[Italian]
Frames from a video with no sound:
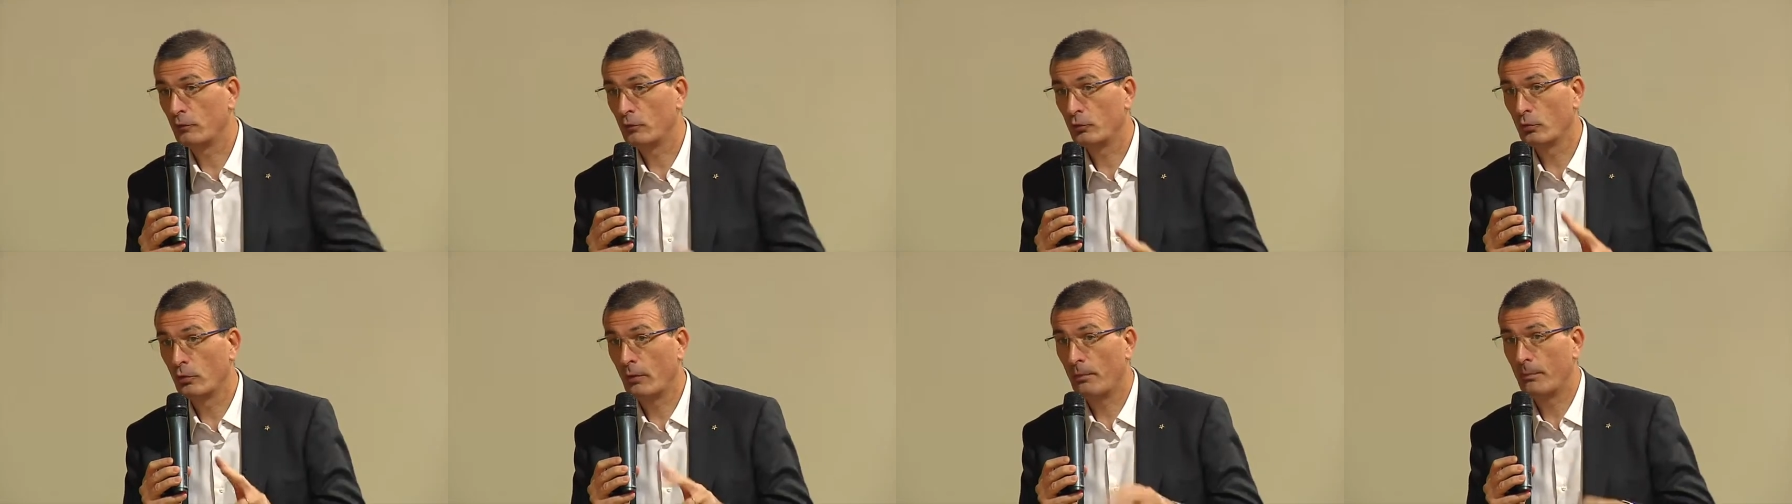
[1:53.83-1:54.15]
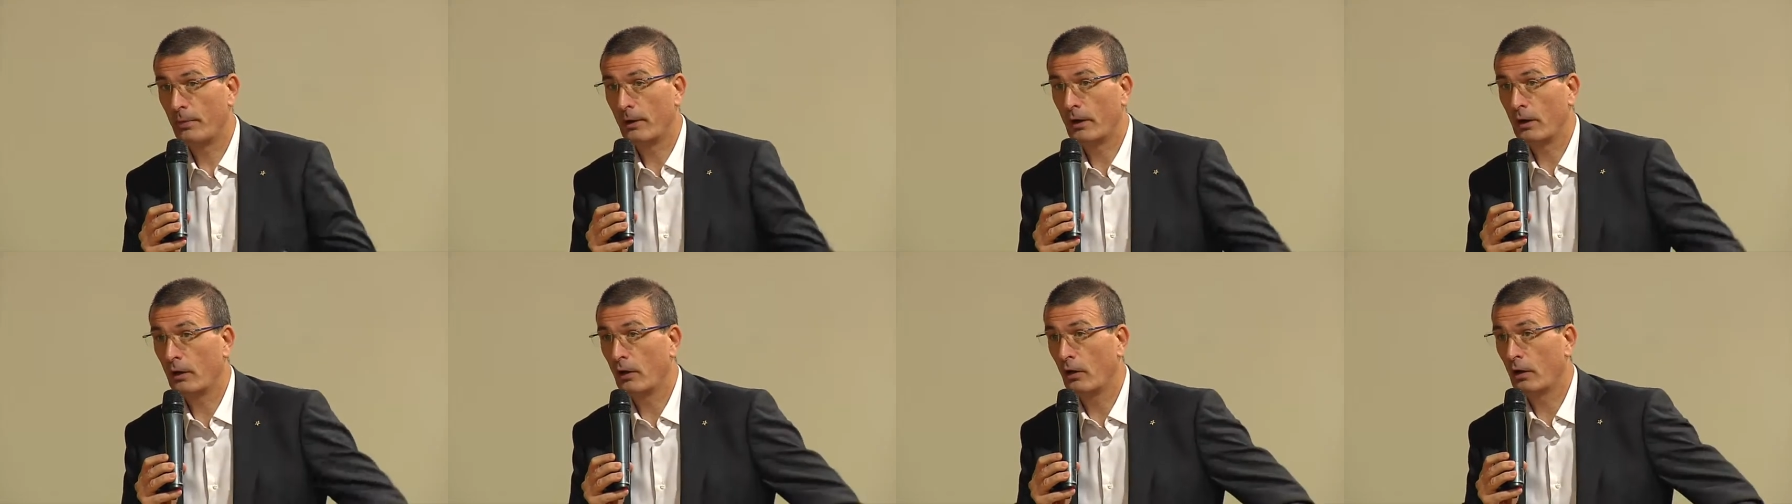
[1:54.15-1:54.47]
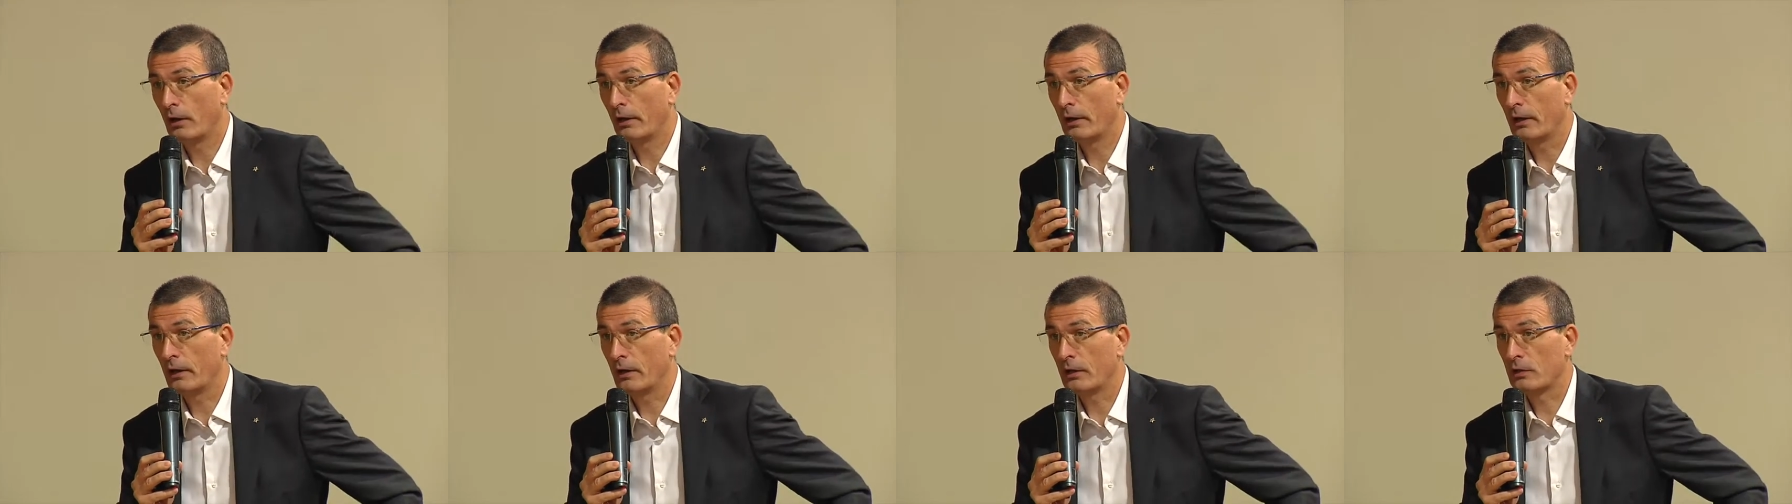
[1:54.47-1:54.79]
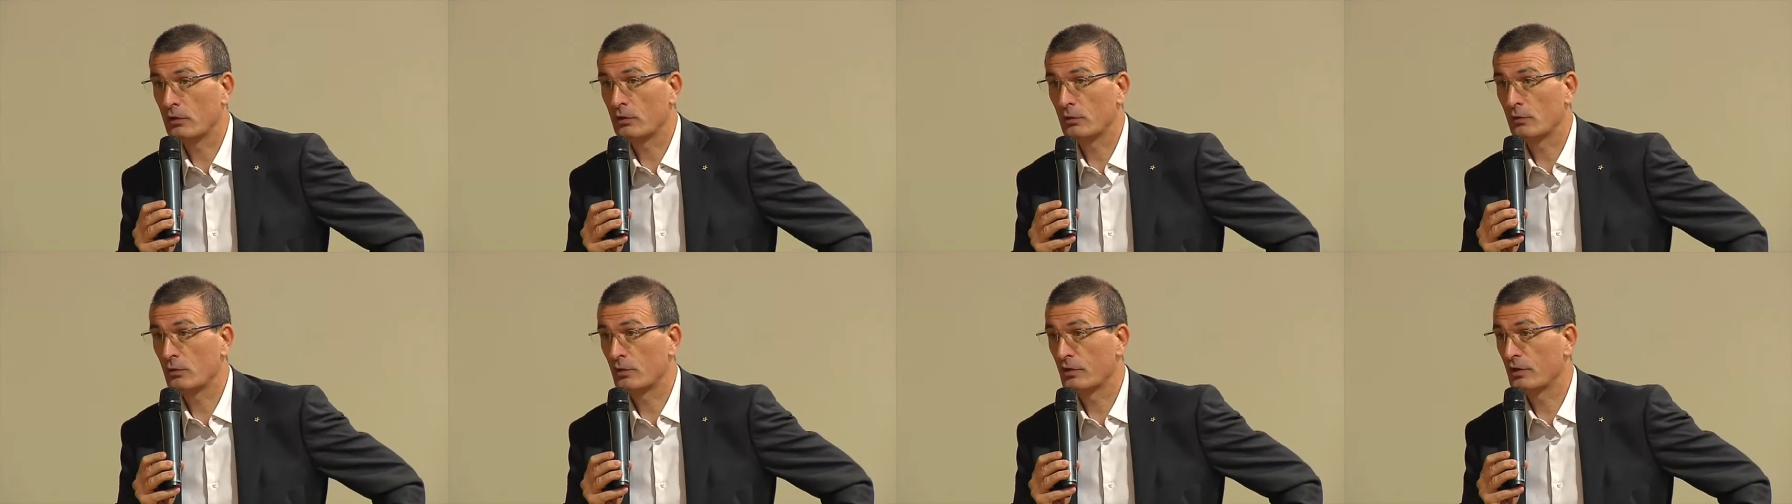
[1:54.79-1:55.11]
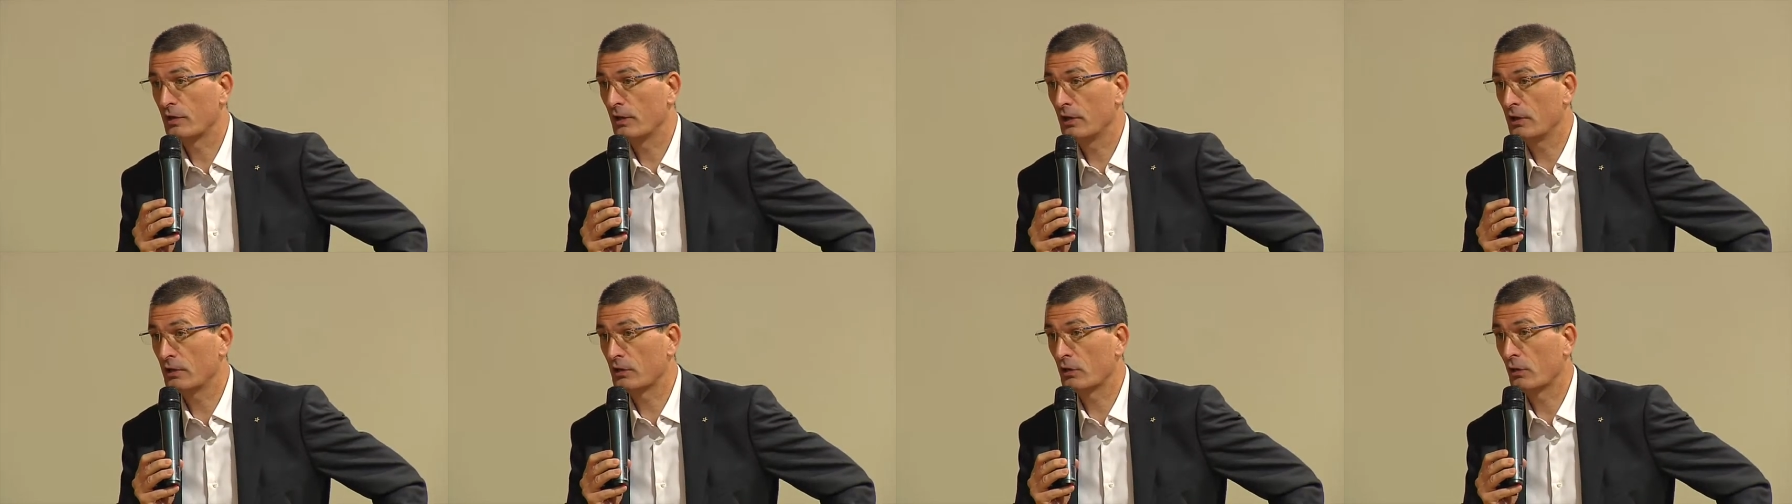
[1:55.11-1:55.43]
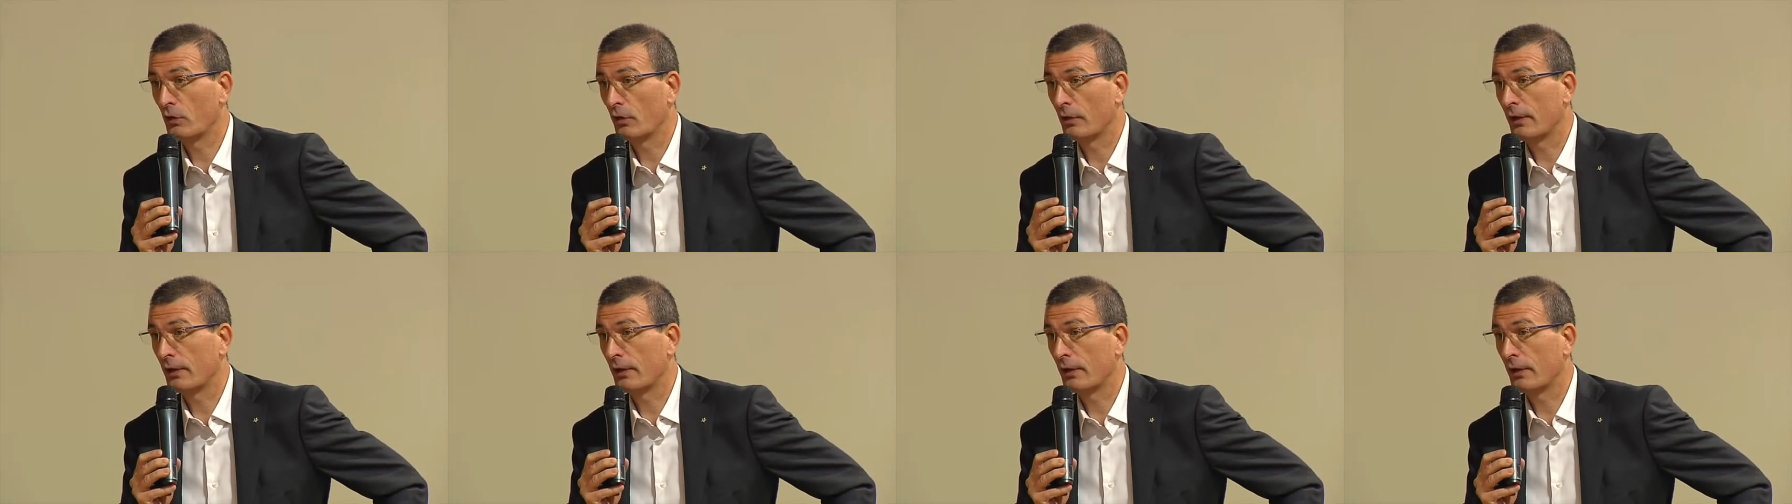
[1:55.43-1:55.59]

due parole su Cisco,